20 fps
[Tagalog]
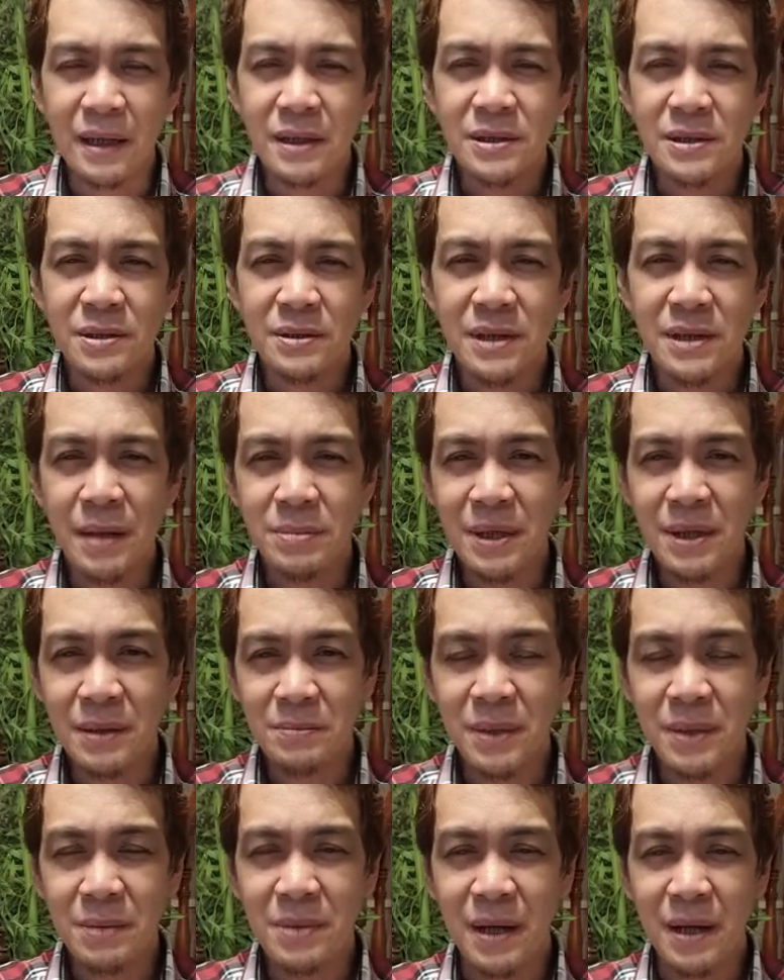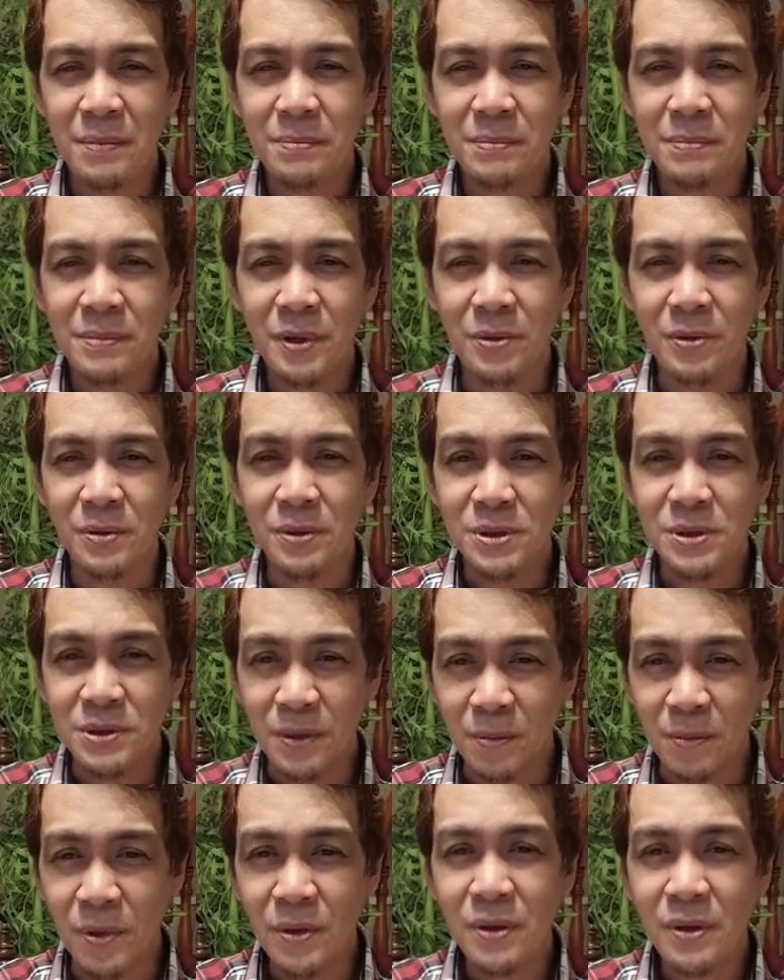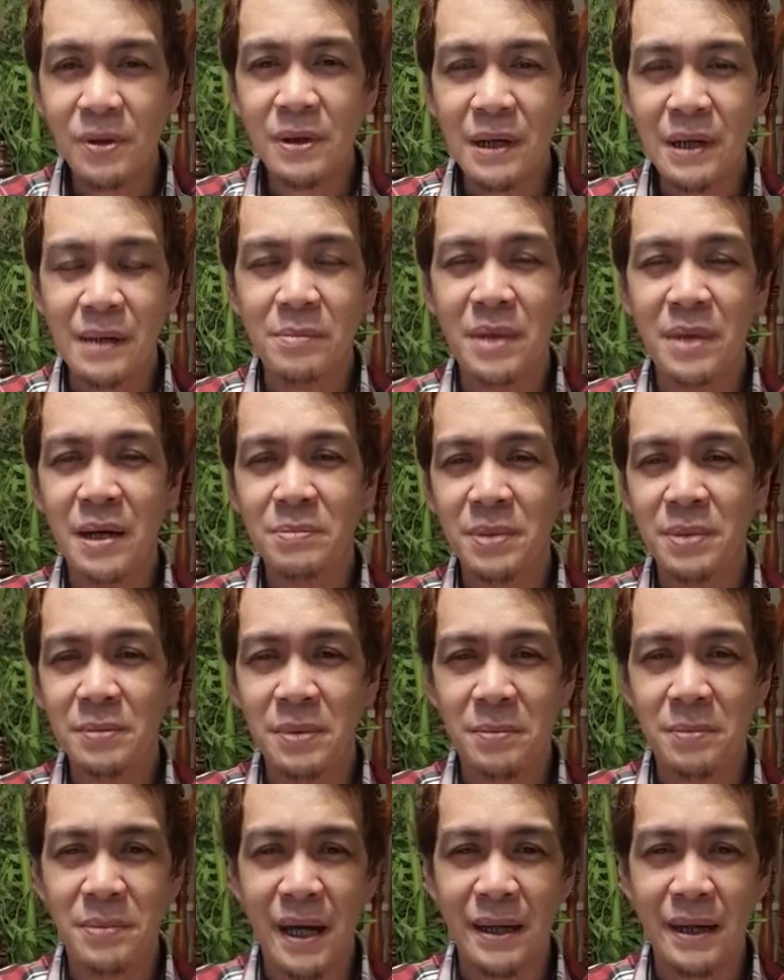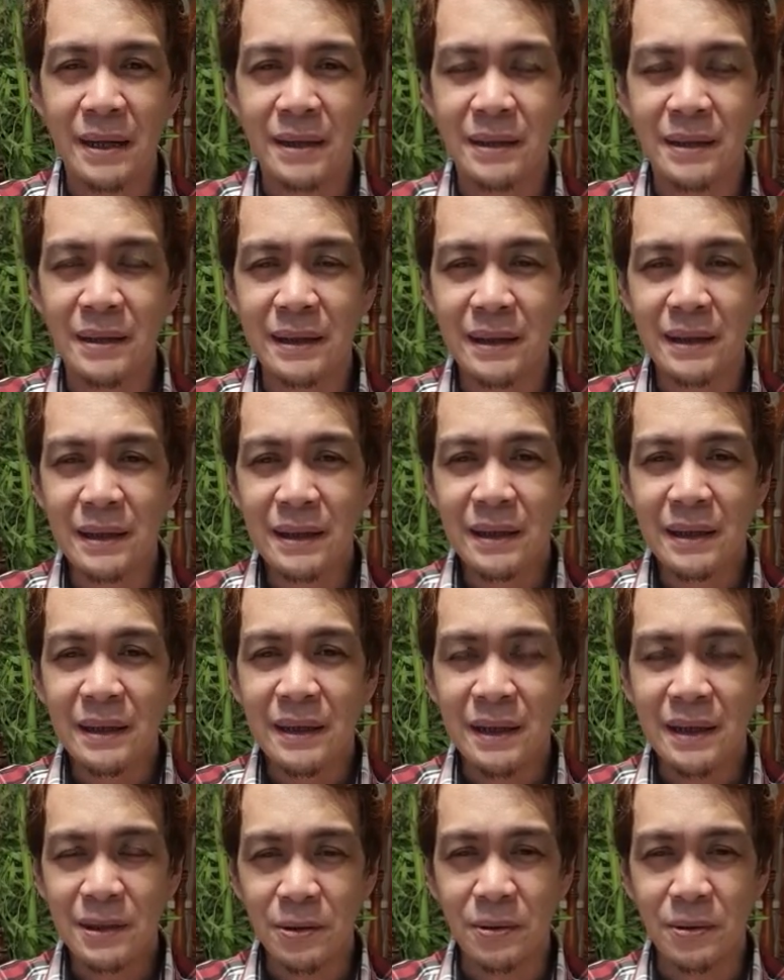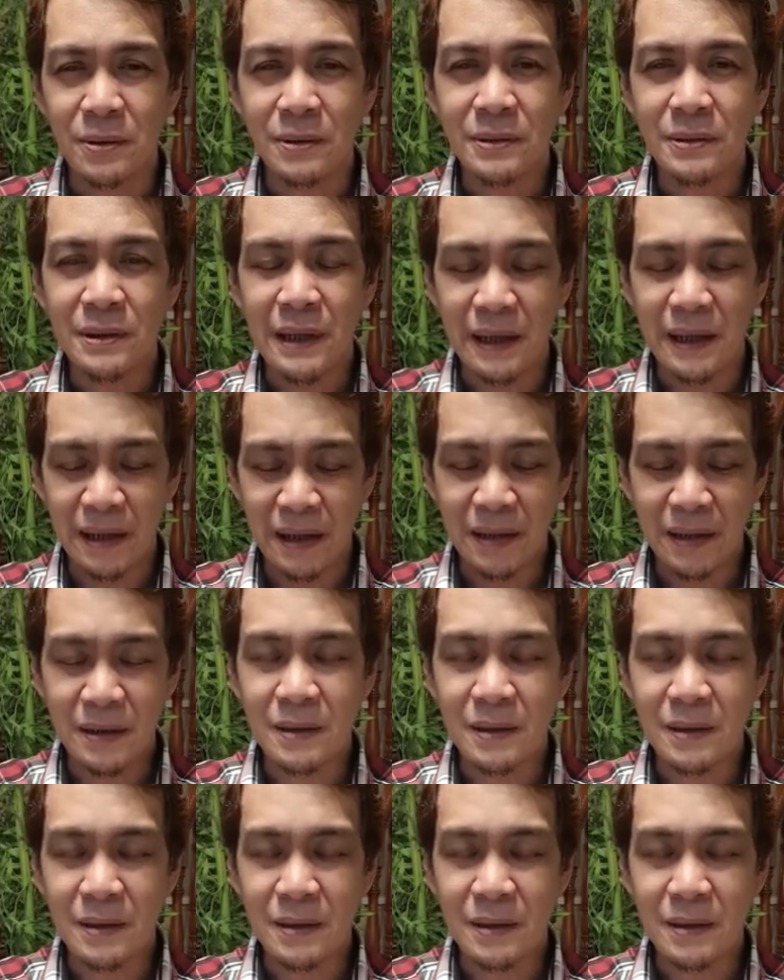So sabi ng Biblia, kung gusto mo ang mga pagpapalang ito, eh,